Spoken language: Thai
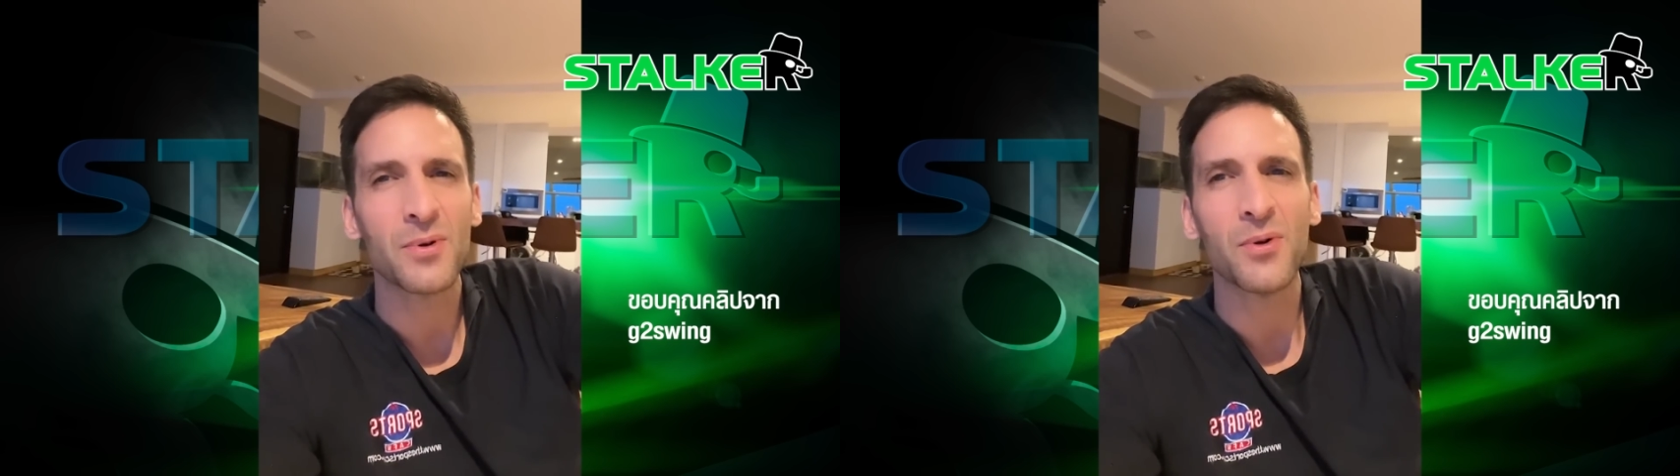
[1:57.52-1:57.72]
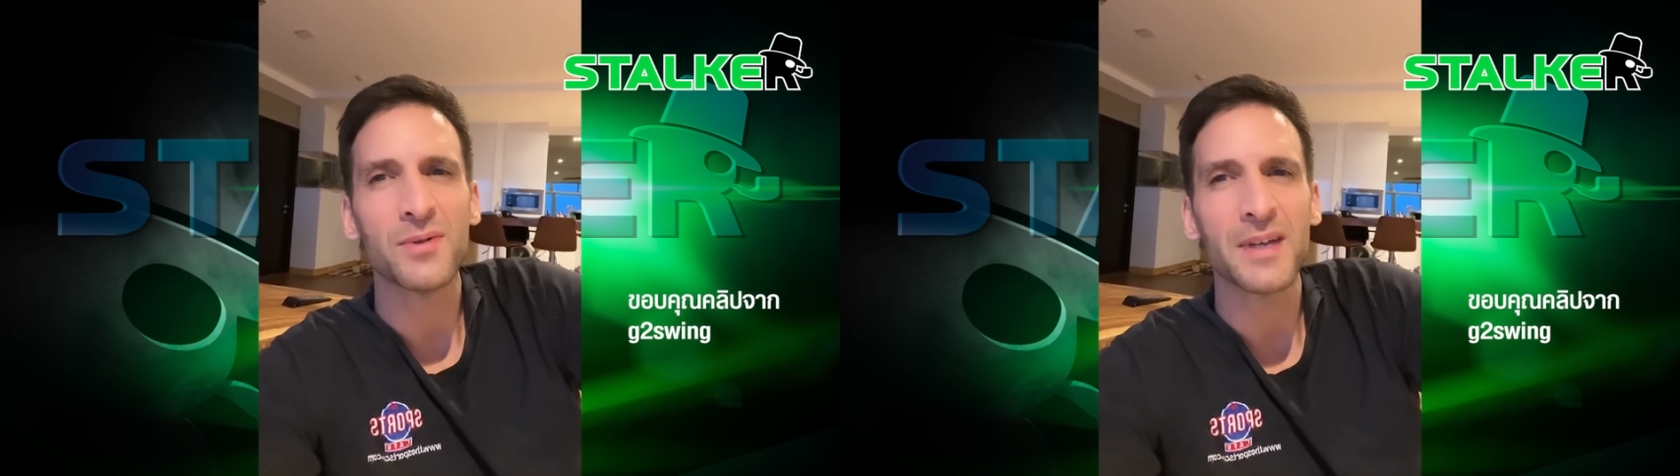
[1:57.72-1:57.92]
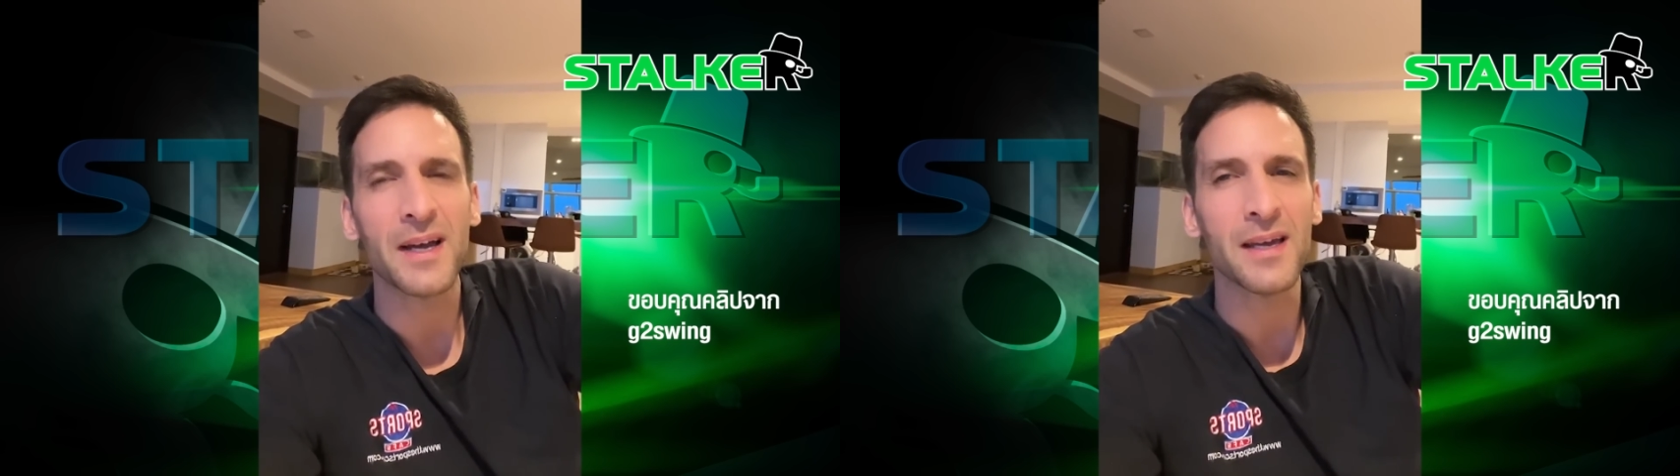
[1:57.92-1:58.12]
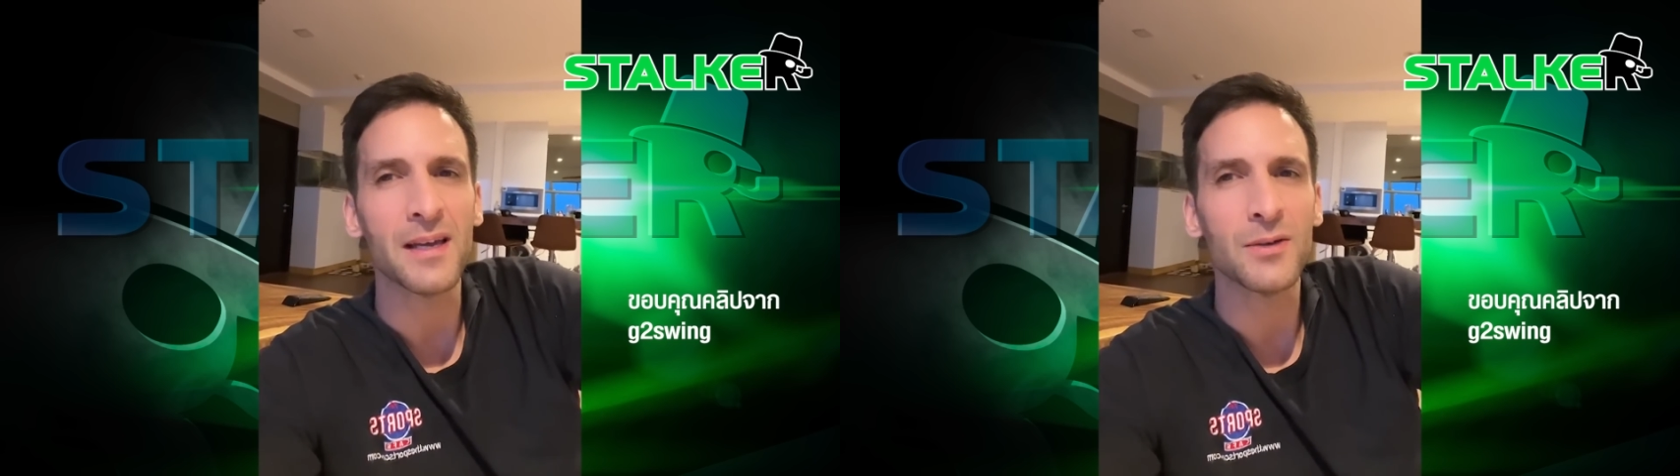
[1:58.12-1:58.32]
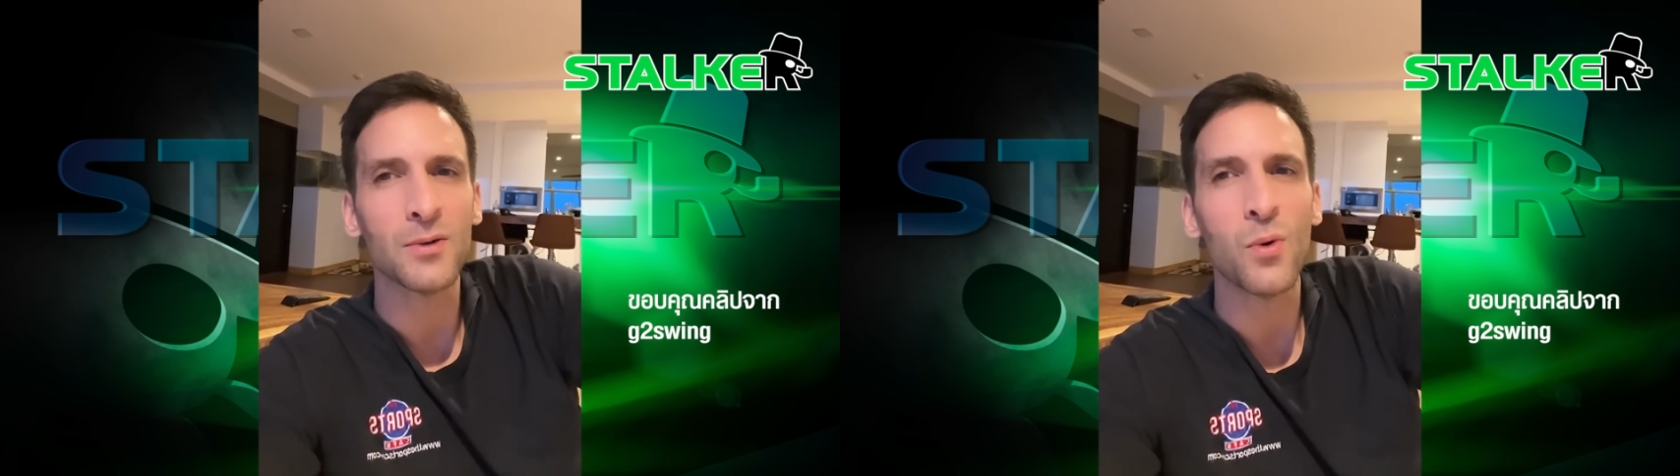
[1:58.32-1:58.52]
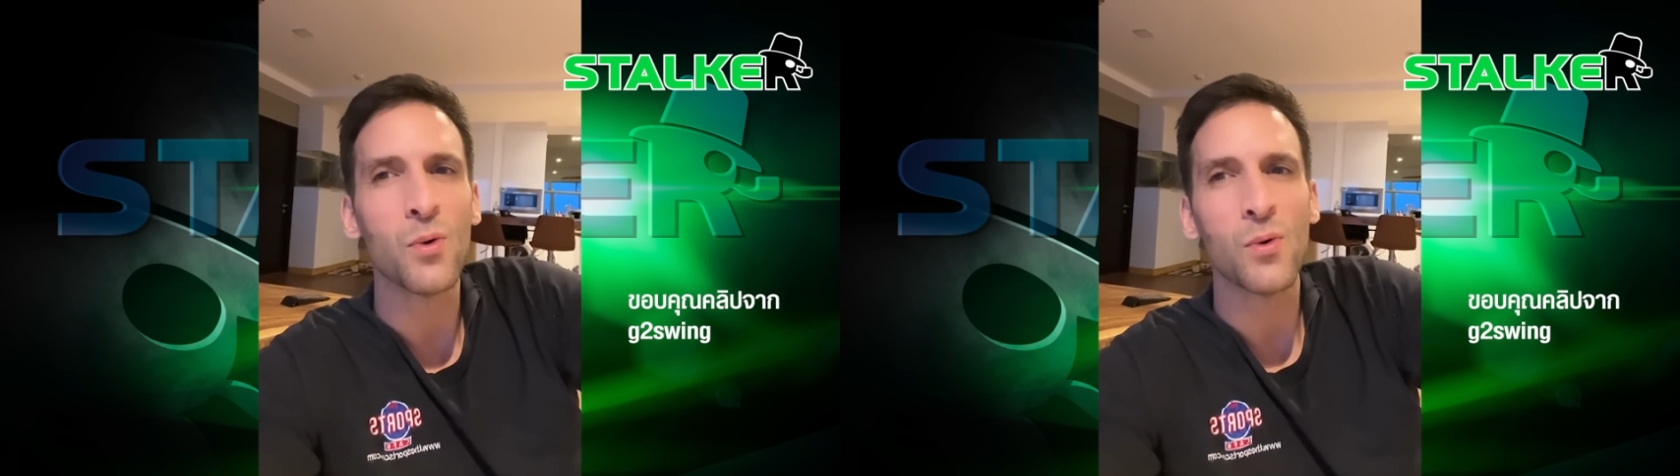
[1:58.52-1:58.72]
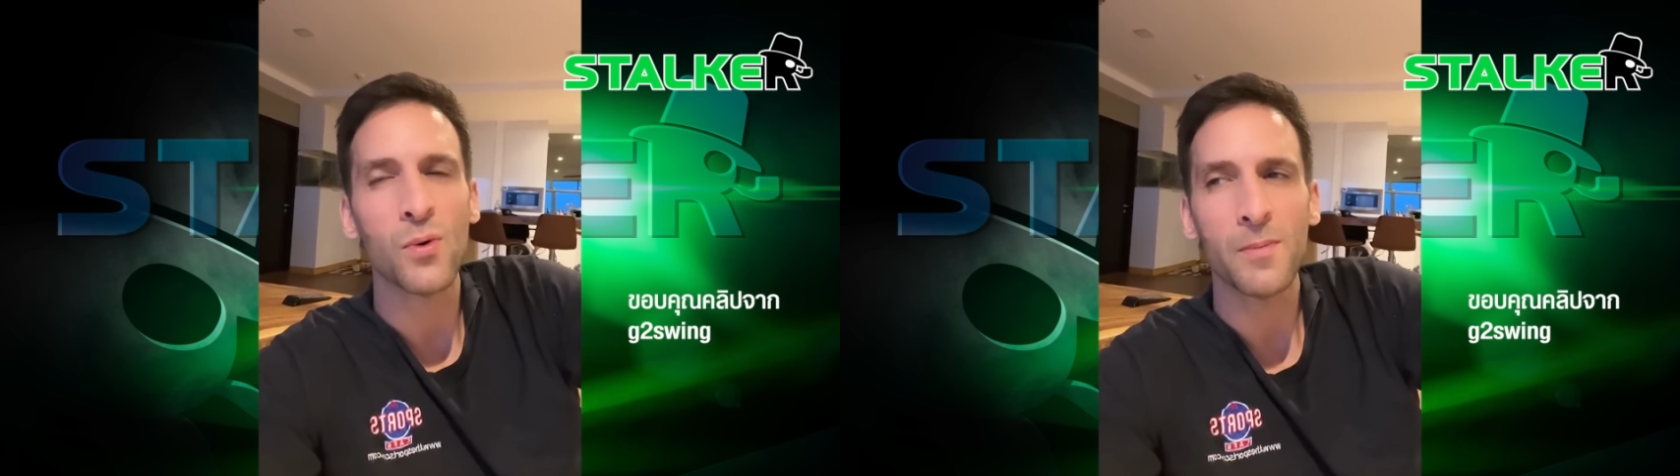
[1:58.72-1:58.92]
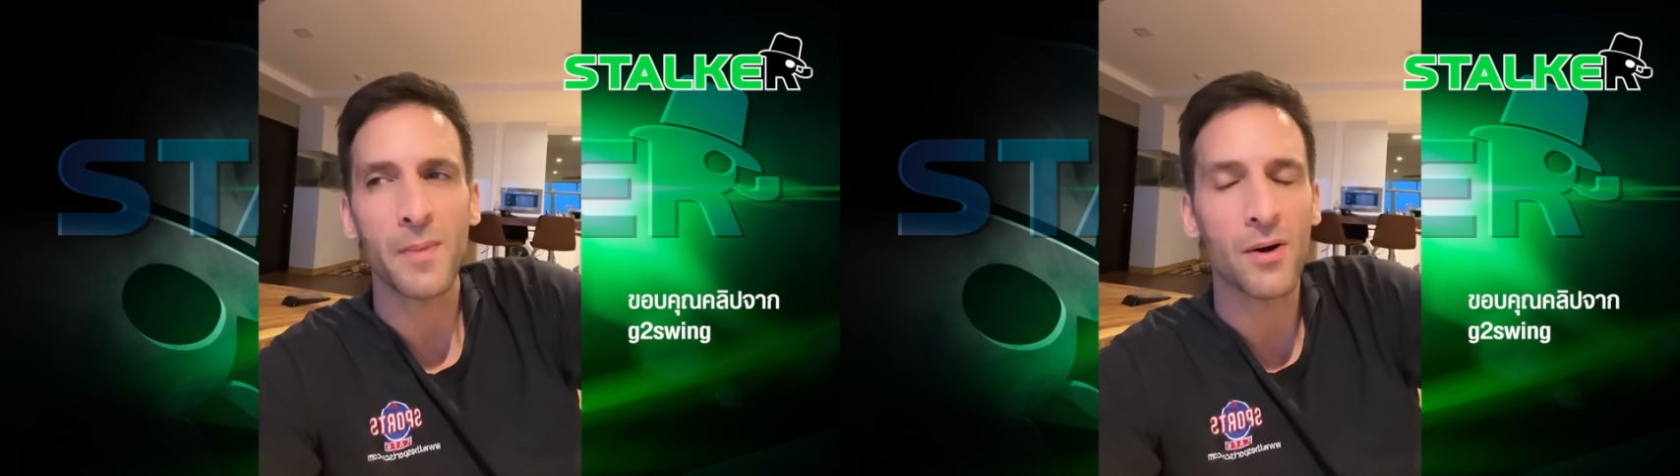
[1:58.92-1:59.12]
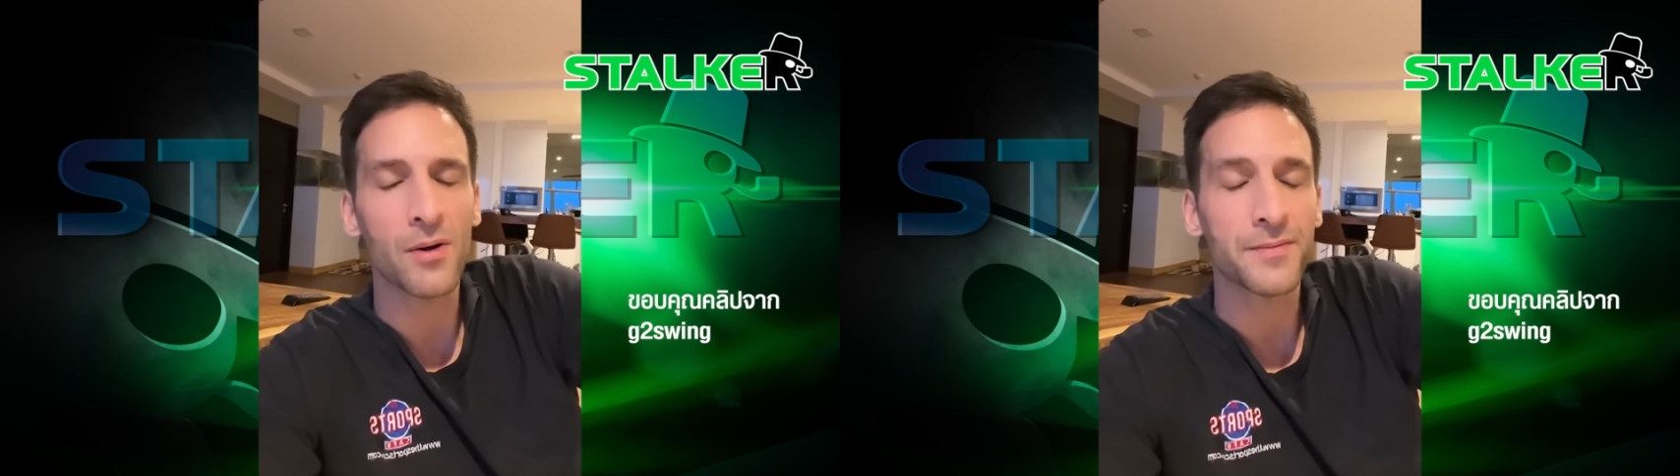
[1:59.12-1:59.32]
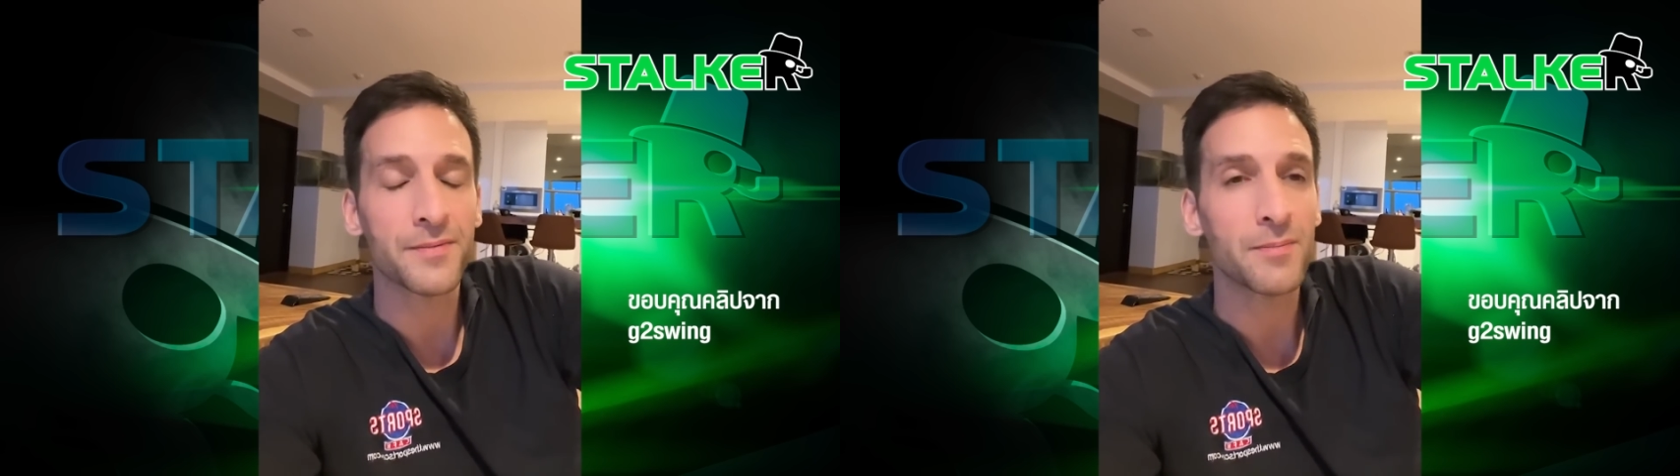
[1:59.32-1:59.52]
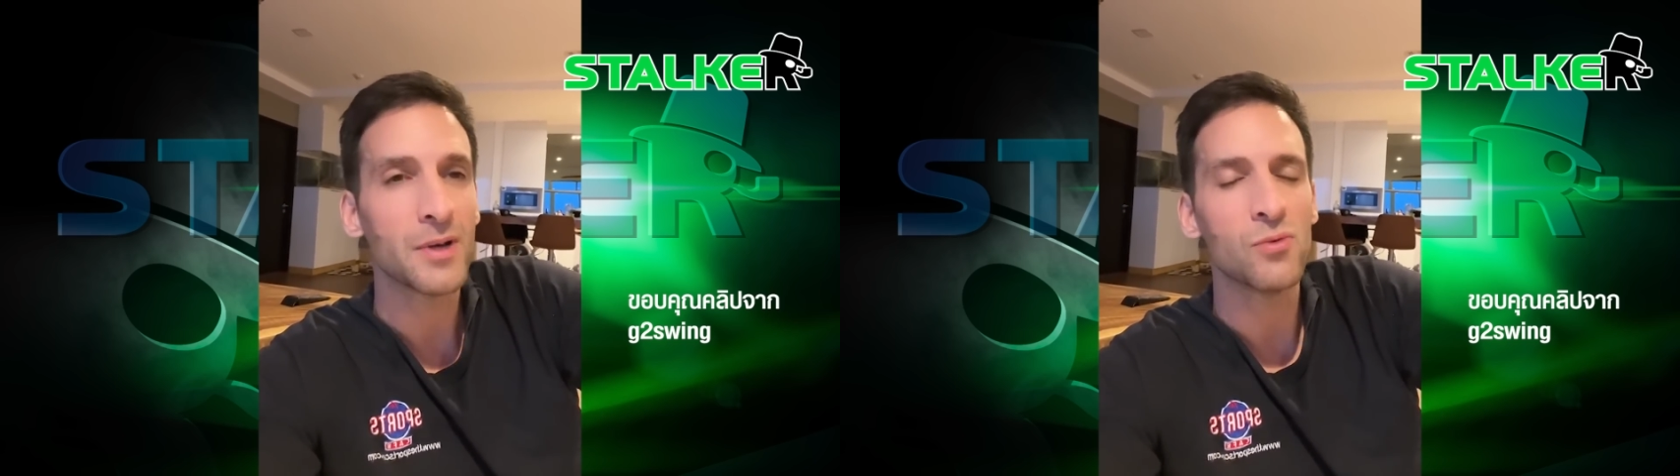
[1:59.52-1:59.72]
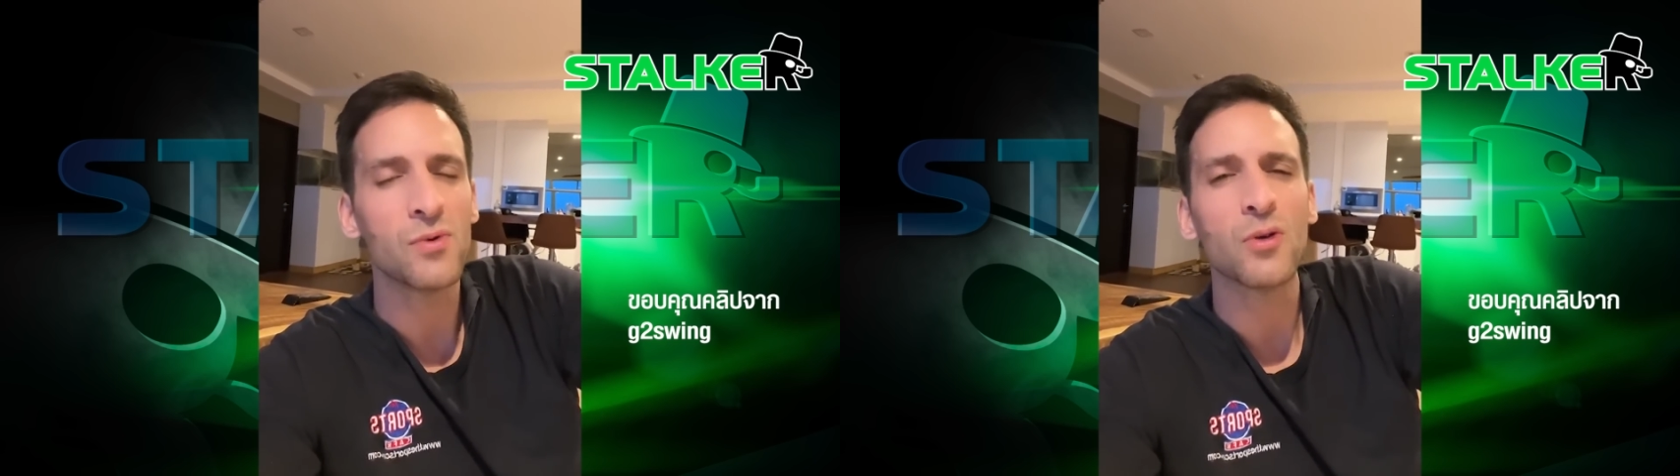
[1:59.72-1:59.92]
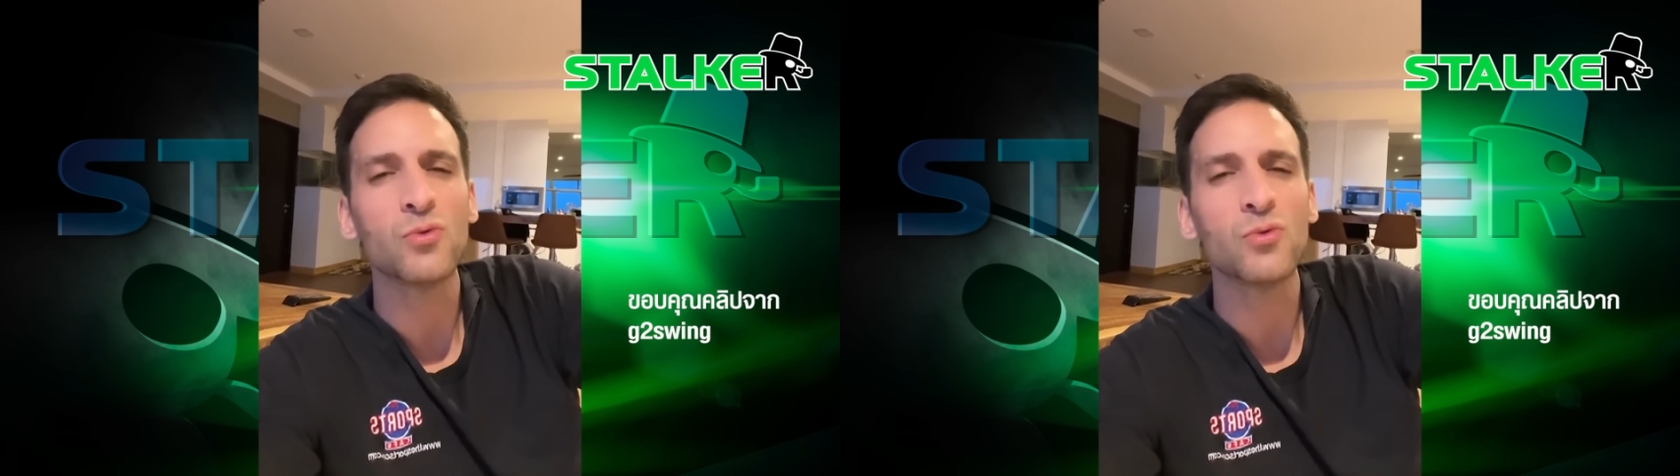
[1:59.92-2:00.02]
คนไทยงงๆ หรือเปล่าไม่รู้เขาดู